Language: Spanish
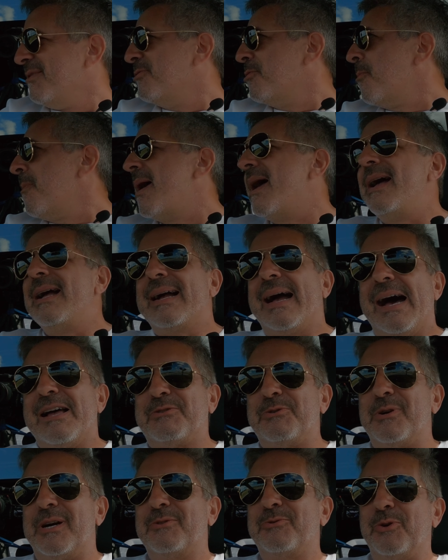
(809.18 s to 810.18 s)
no me hagan
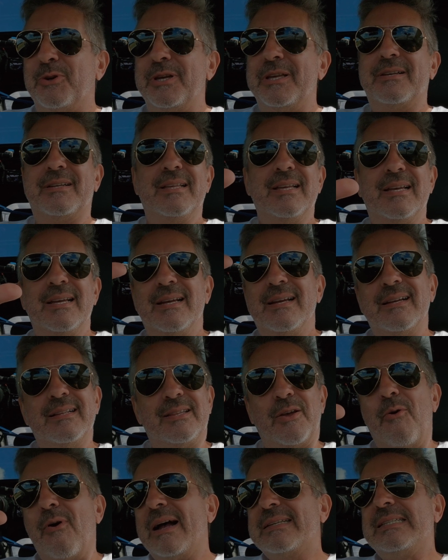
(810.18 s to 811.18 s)
caso que estoy.
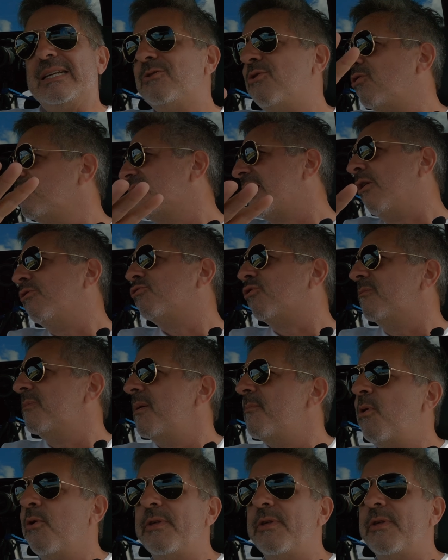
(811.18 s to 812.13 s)
Tengo que hacer dos autos el mismo